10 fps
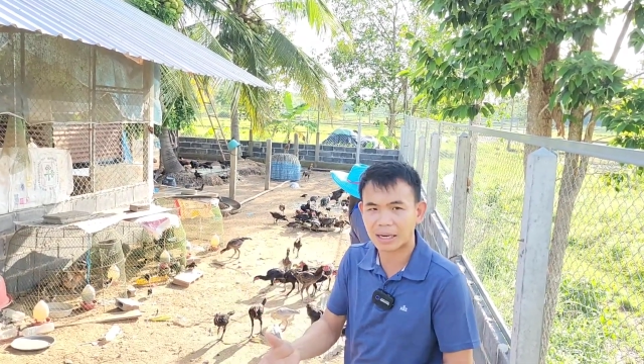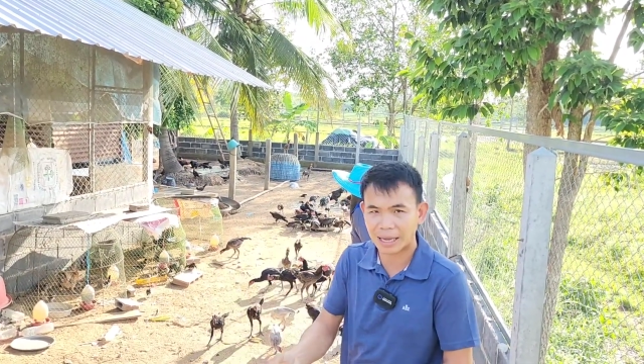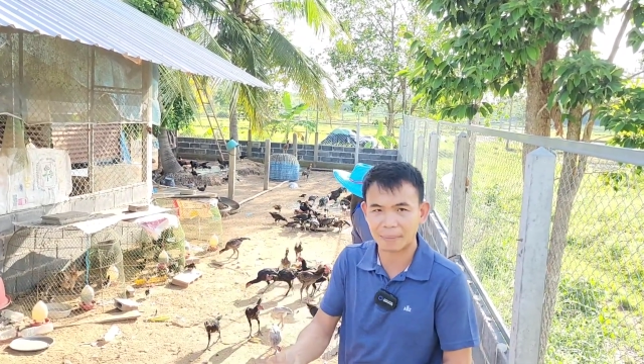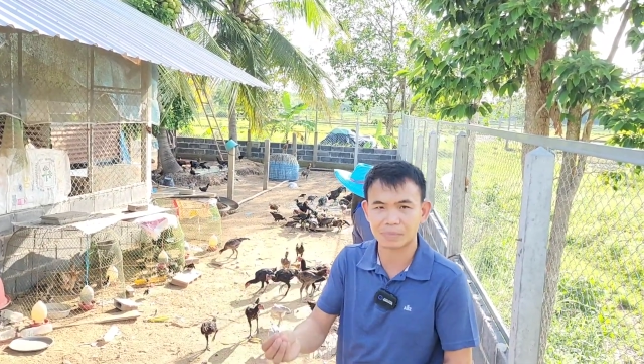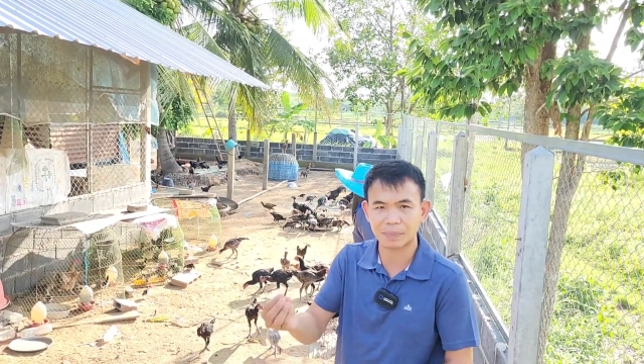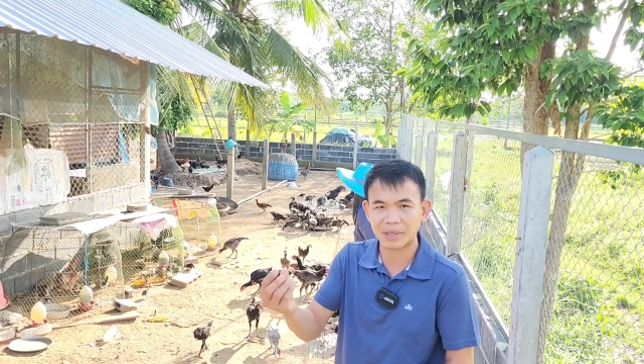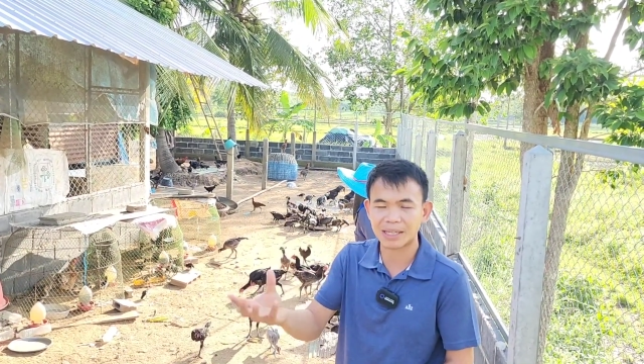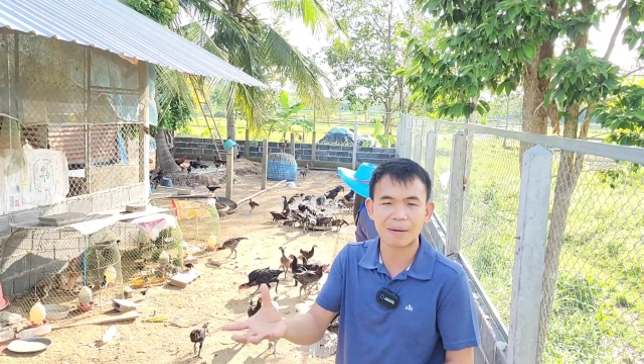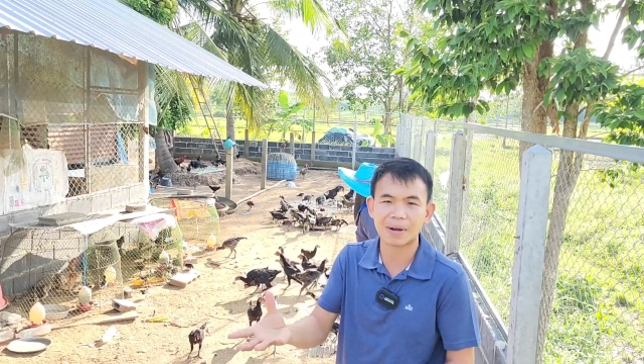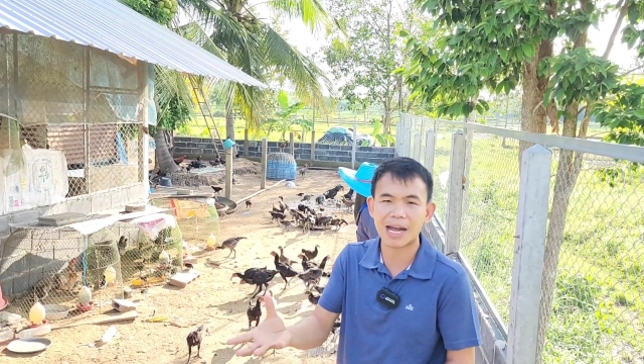แกลบจะเป็น
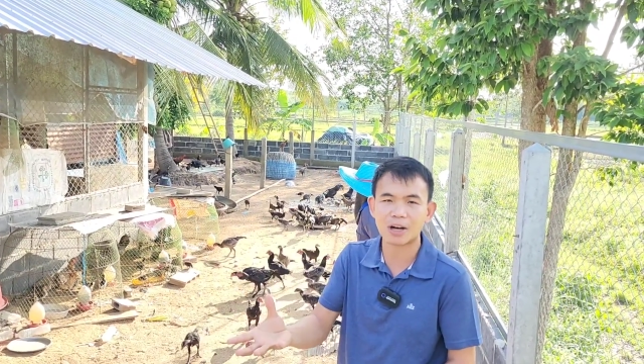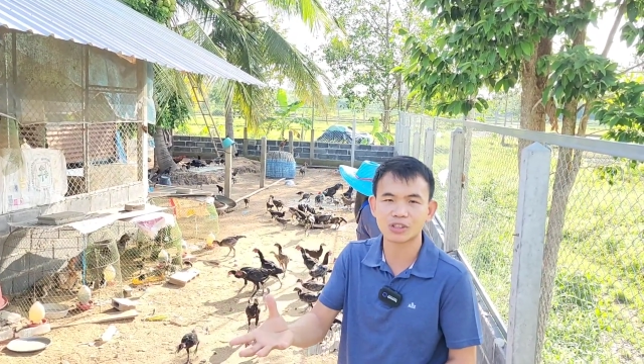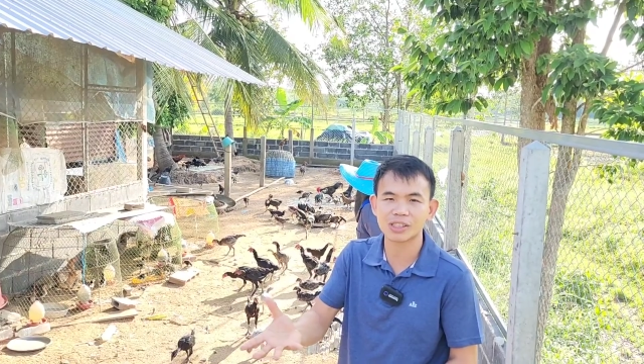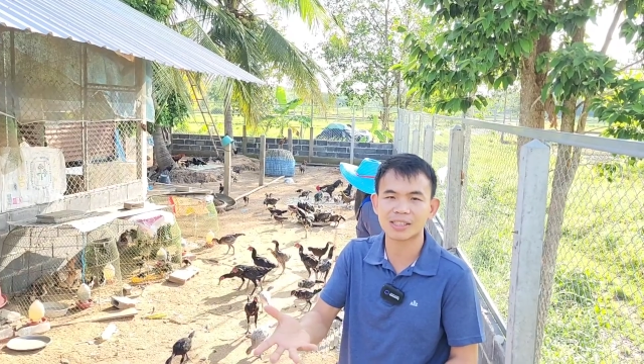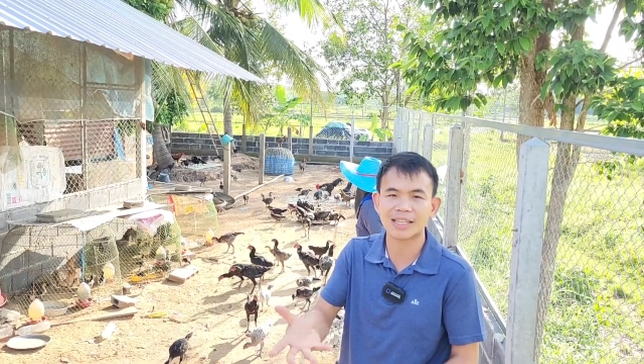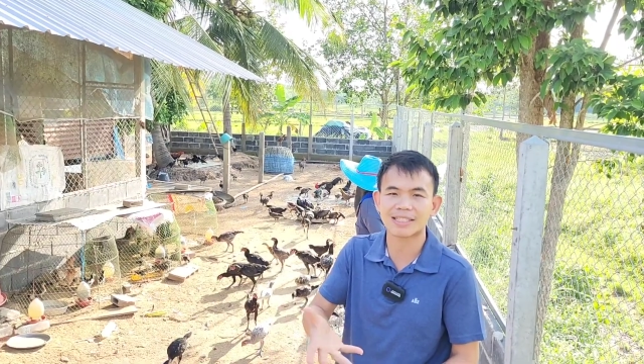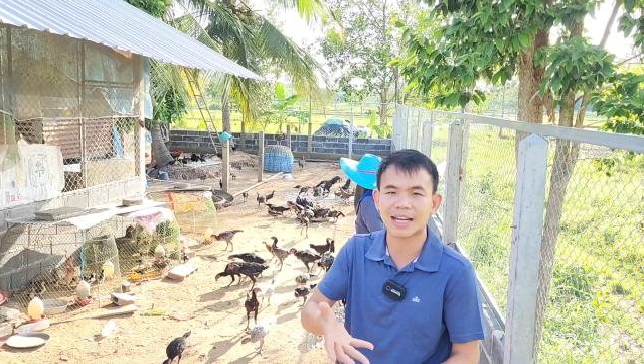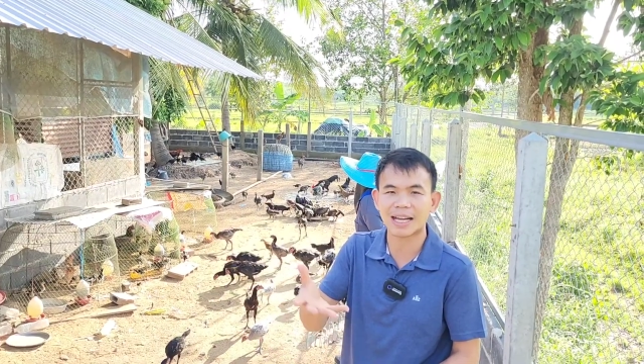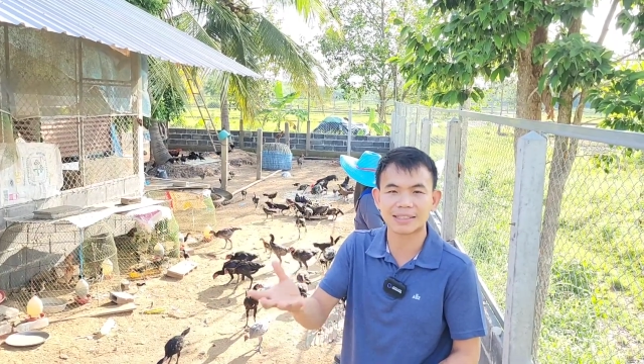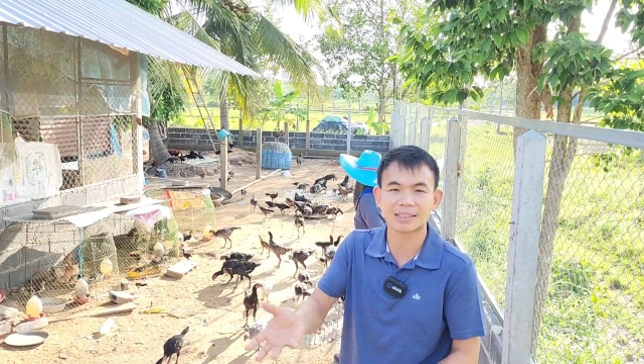รำข้าวซึ่งได้จา
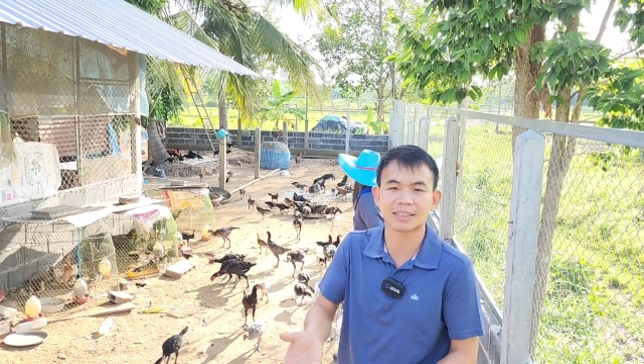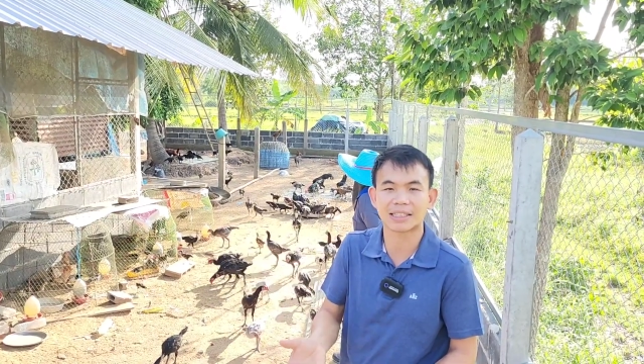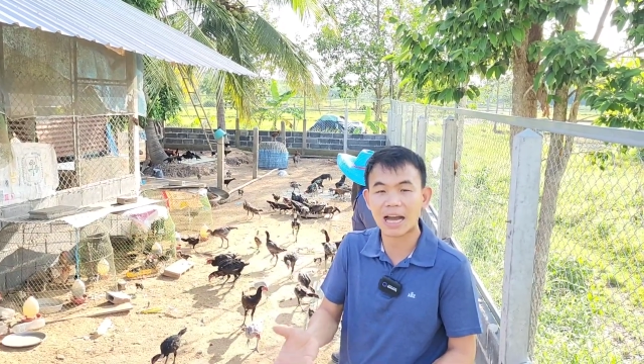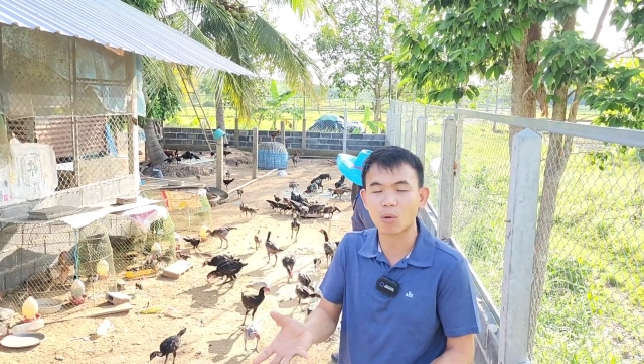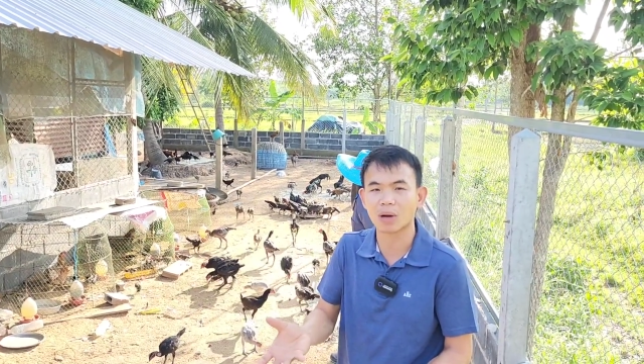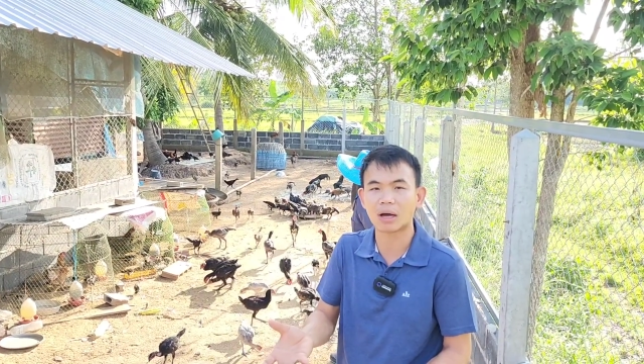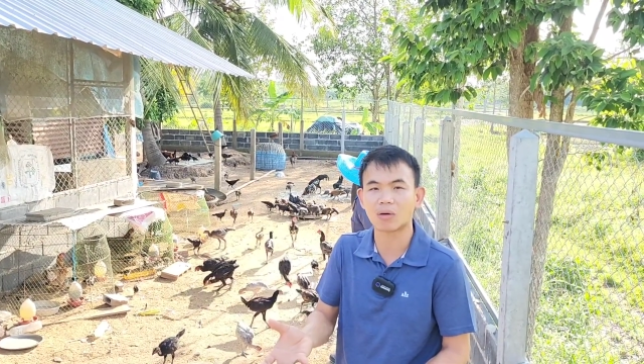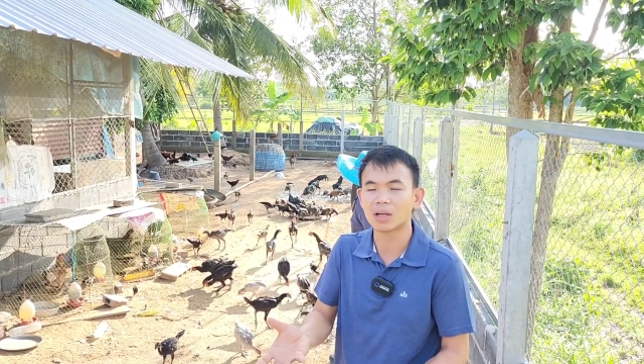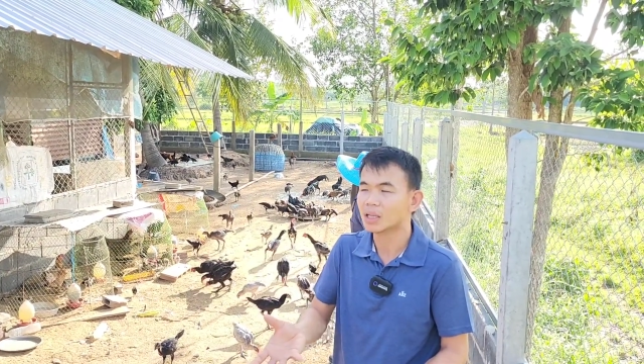กการสีข้าวของเรา